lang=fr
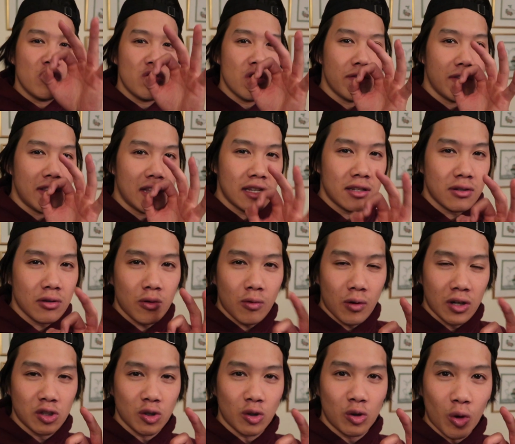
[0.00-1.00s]
Devinez sur
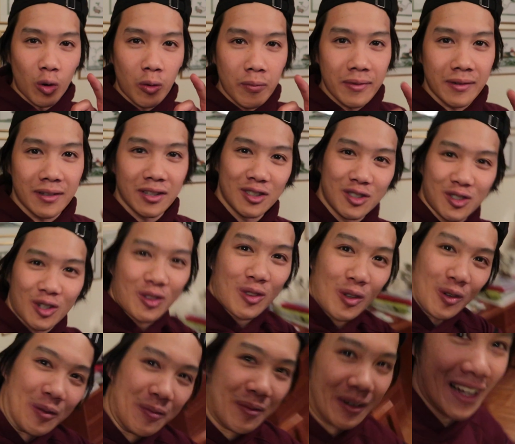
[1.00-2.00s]
quoi je tombe. Je
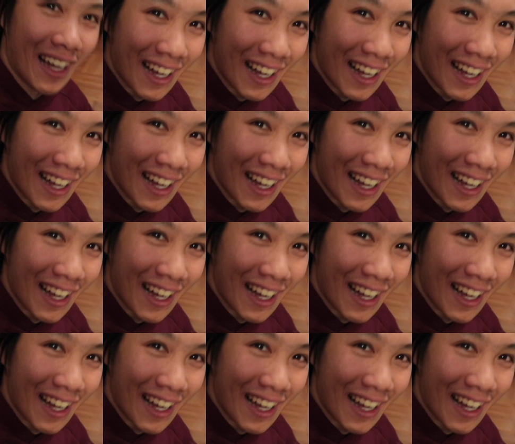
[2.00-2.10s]
tombe.